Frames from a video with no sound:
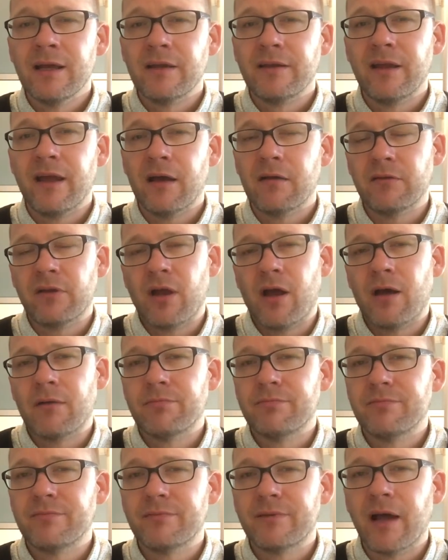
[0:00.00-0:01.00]
der ja
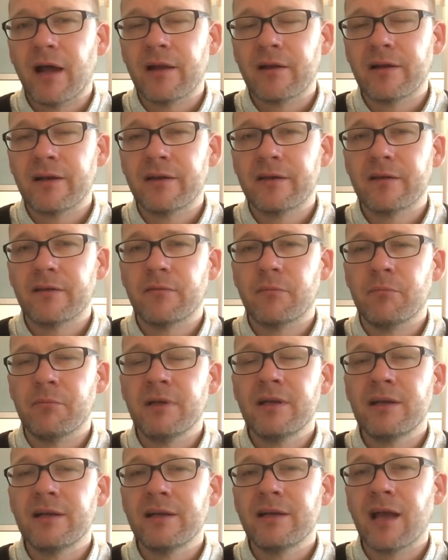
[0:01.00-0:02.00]
eigentlich
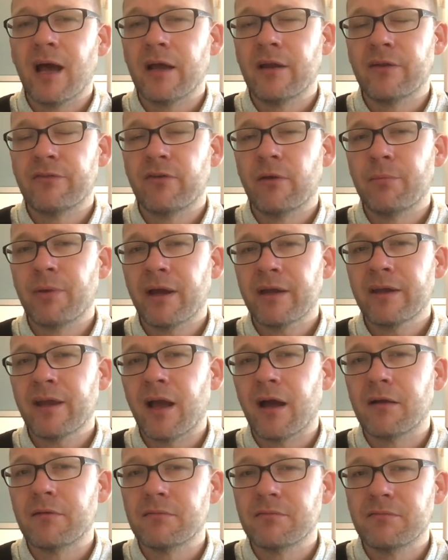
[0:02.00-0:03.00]
Mitglied eines
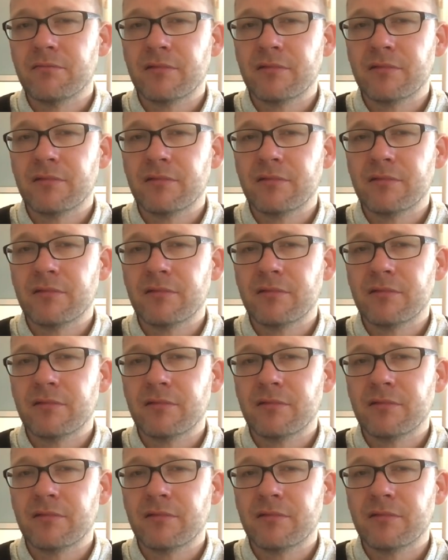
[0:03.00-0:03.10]
Verbrecher